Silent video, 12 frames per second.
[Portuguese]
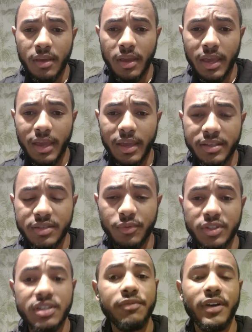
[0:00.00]
é, se
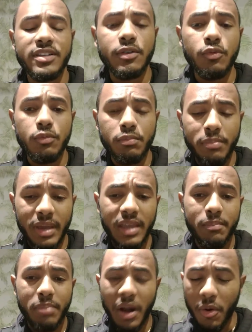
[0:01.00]
você faz algum
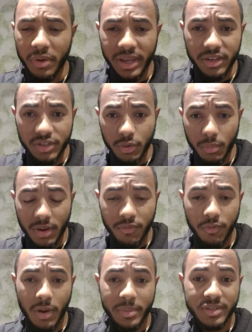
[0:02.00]
bem para alguém de alguma
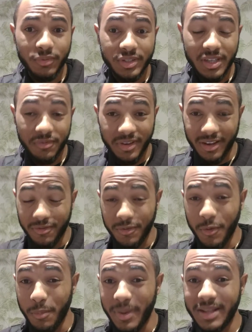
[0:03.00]
forma, se você fica
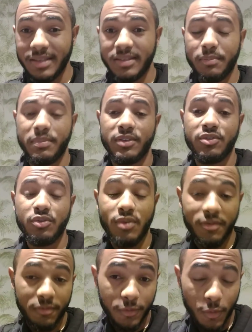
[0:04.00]
filmando essa
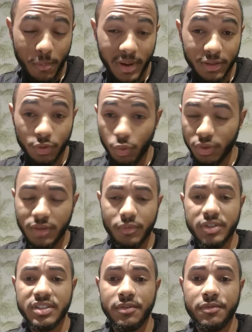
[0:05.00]
pessoa, filmando tudo que
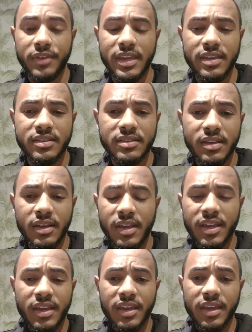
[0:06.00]
você fez,
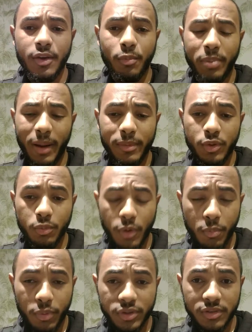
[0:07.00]
é, eu para mim no
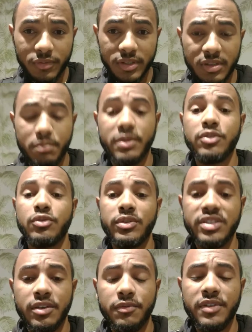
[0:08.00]
meu ponto de vista,
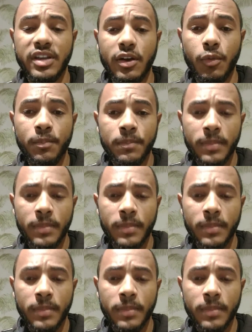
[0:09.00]
pessoas que ficam